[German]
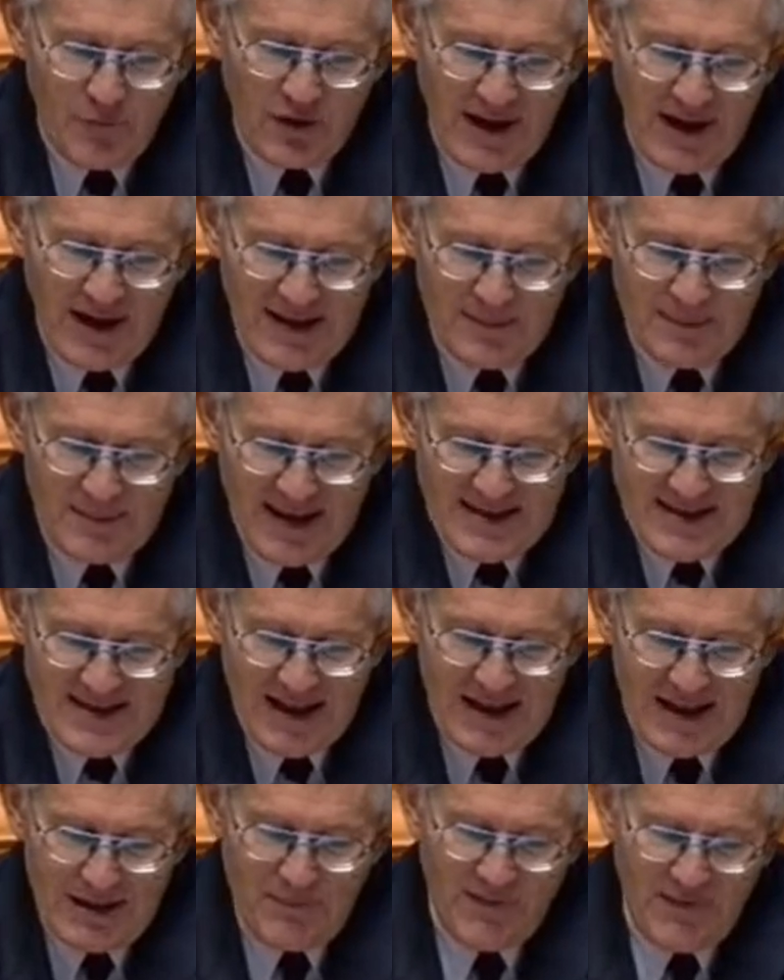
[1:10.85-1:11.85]
vor allem
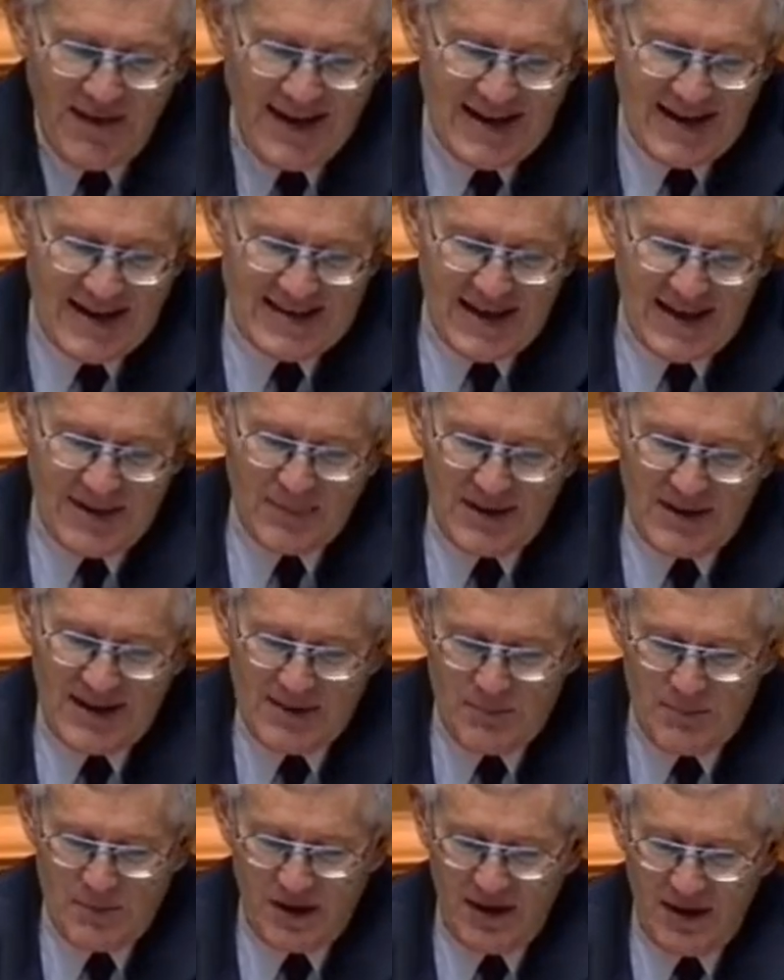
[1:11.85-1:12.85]
deshalb, weil es eben
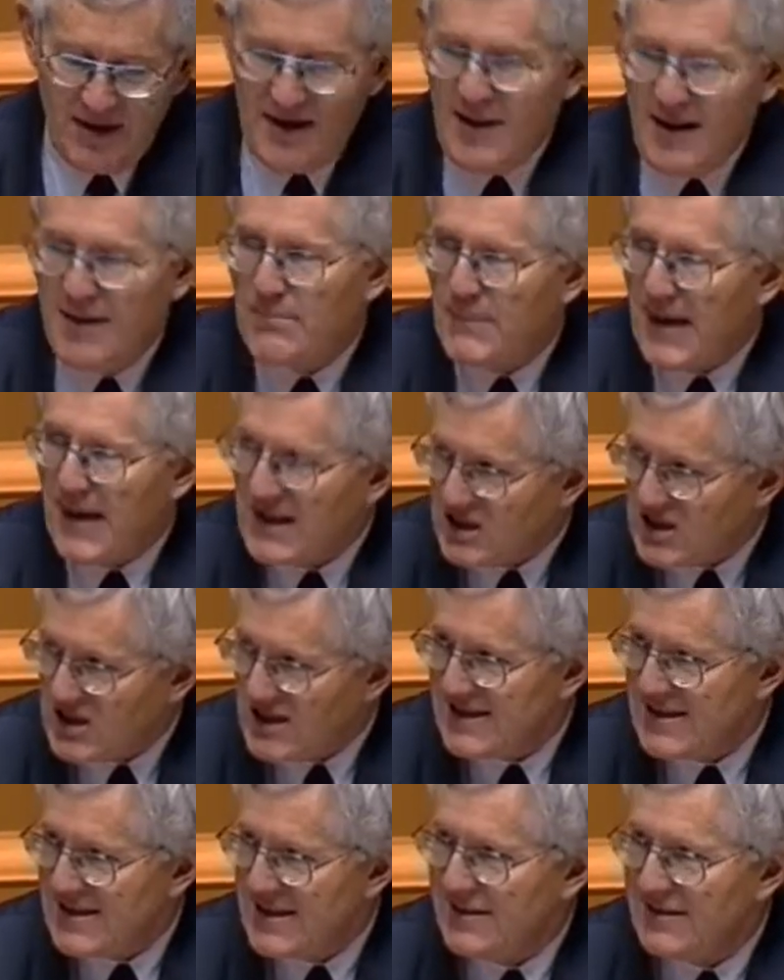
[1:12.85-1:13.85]
immer
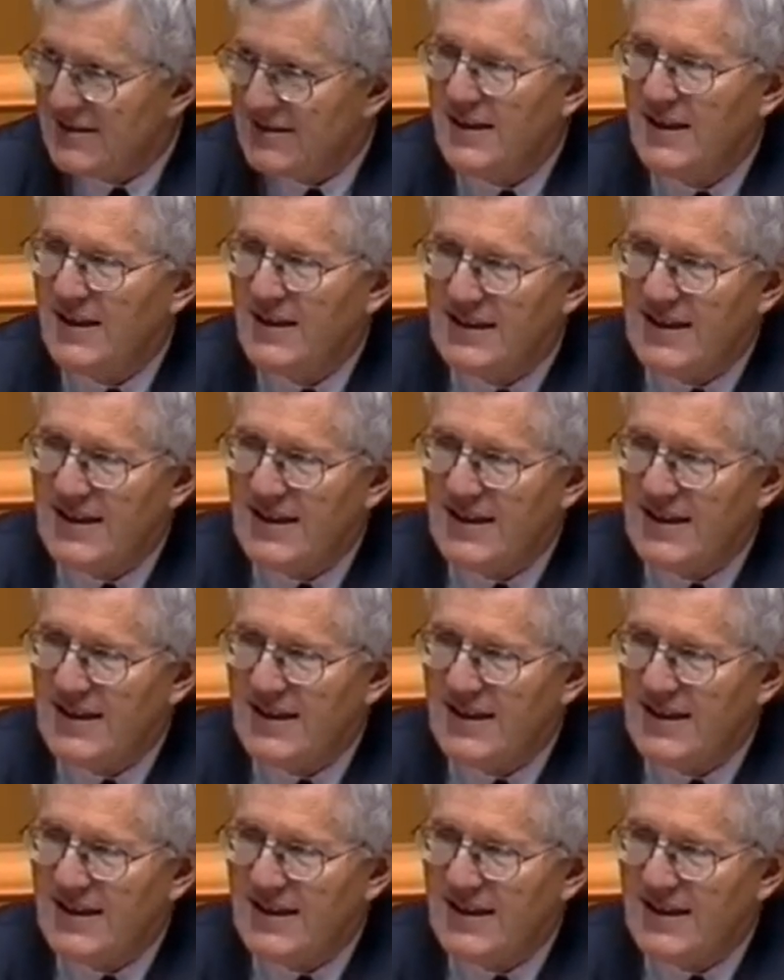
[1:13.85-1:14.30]
Menschen sind,